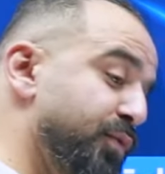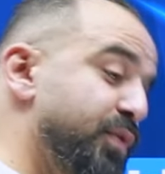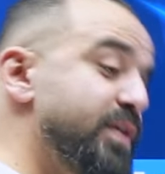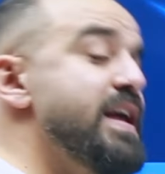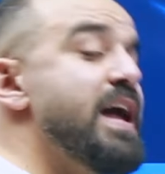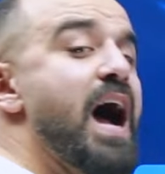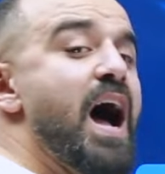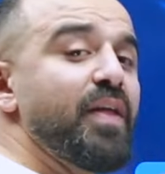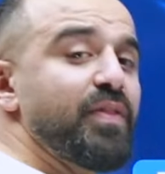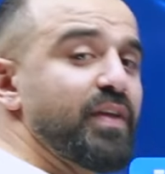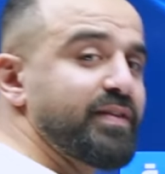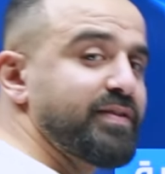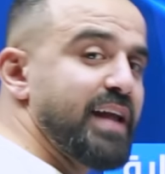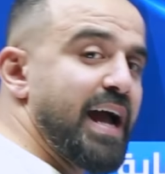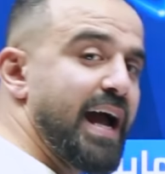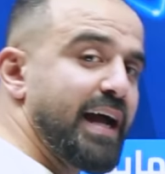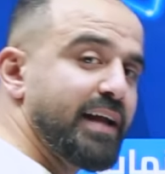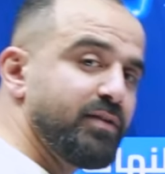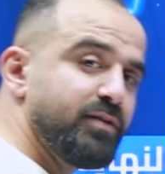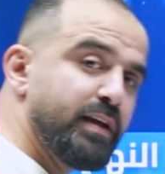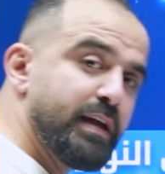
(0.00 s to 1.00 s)
في هذا
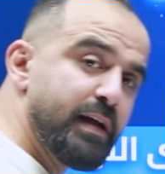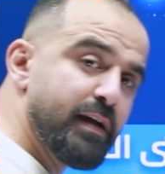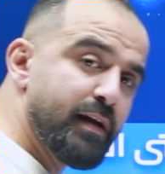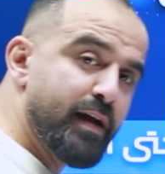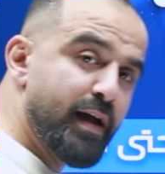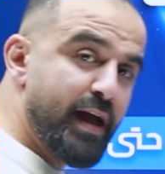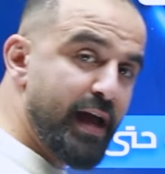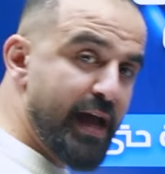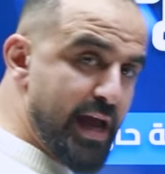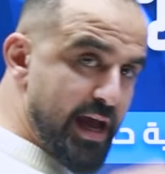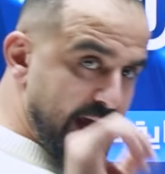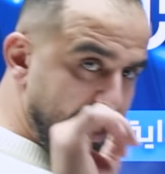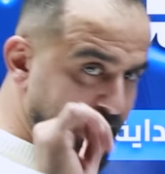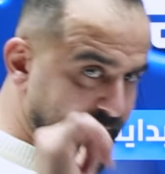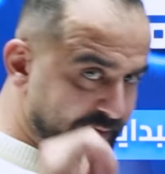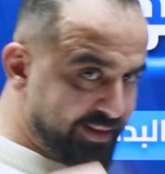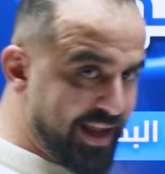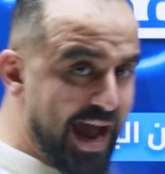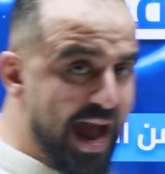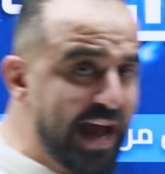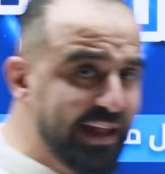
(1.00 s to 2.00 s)
التحدي
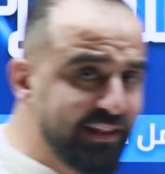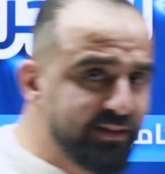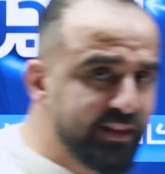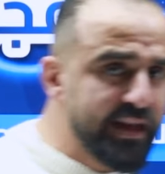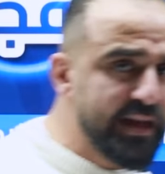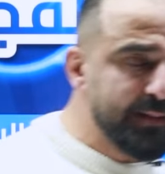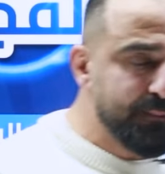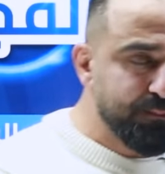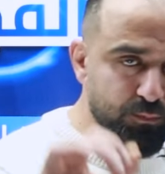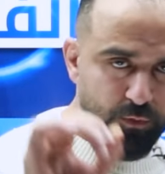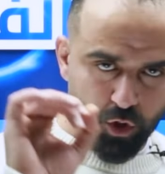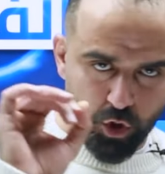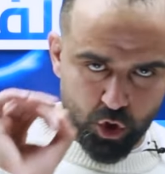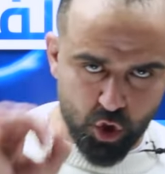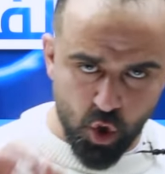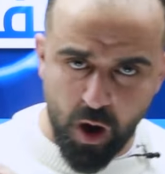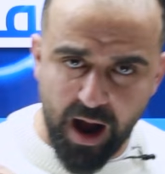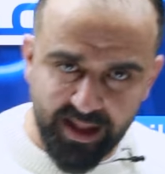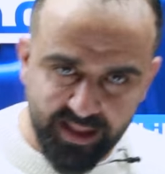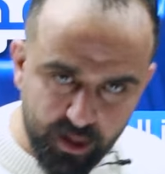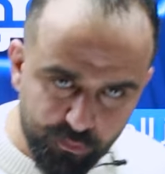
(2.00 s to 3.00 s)
التحدي
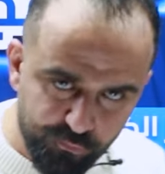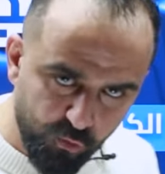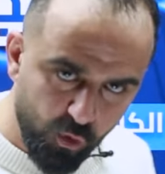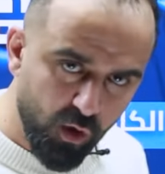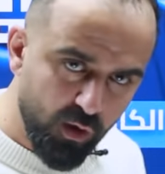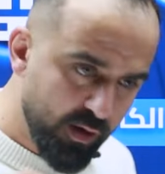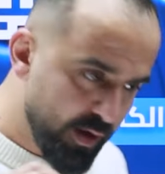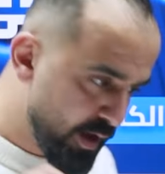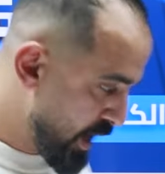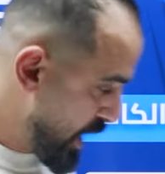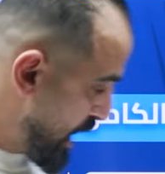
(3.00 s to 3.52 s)
شو هدفه